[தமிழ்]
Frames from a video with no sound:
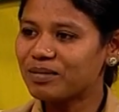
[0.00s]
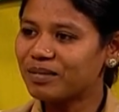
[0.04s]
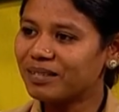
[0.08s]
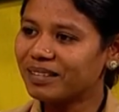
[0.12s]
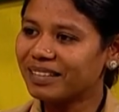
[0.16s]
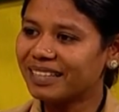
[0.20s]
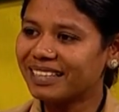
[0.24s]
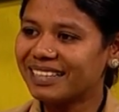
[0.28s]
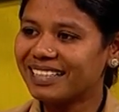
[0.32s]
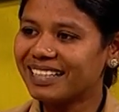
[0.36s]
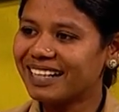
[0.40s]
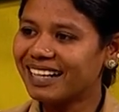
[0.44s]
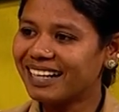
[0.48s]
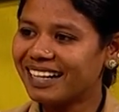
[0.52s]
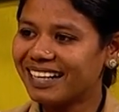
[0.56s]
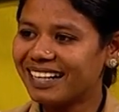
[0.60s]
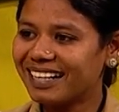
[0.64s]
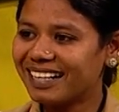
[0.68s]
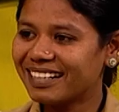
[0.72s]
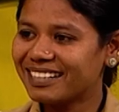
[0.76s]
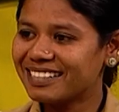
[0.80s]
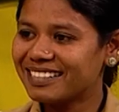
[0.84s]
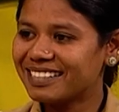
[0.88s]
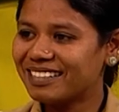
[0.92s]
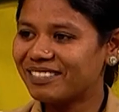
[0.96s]
சொல்லுங்கள் அதனால
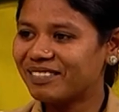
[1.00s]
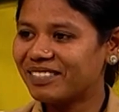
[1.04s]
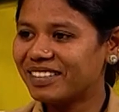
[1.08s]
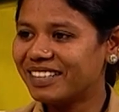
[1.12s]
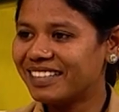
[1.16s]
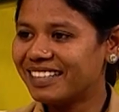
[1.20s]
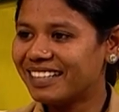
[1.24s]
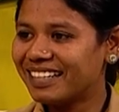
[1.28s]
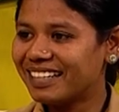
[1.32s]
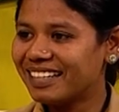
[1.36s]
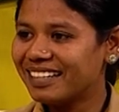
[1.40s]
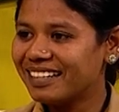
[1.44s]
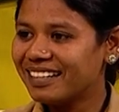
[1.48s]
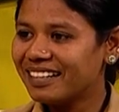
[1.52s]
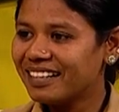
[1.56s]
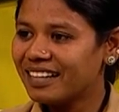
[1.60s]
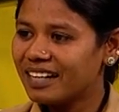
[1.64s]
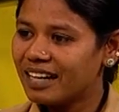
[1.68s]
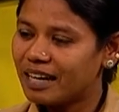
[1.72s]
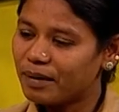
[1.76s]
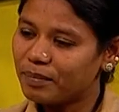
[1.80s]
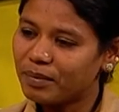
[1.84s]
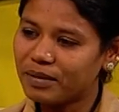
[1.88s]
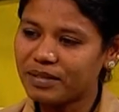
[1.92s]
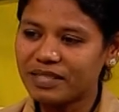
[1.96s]
என்ன இருக்குது அப்படின்ட்டு
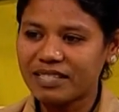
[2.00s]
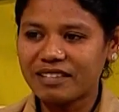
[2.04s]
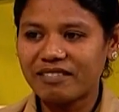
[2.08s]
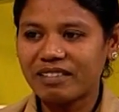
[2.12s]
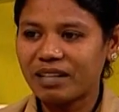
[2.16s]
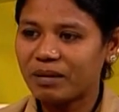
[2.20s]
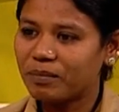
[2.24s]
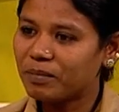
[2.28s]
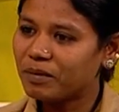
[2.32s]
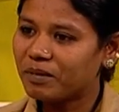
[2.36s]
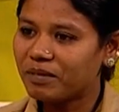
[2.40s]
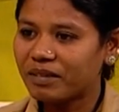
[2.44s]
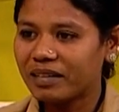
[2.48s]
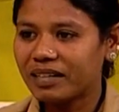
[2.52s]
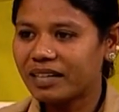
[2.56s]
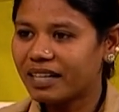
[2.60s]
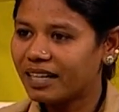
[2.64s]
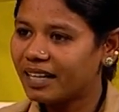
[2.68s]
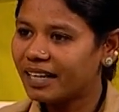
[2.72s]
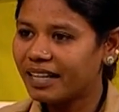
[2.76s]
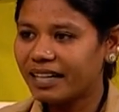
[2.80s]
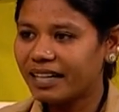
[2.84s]
அப்புறம் சவாரி போவாங்க நல்லா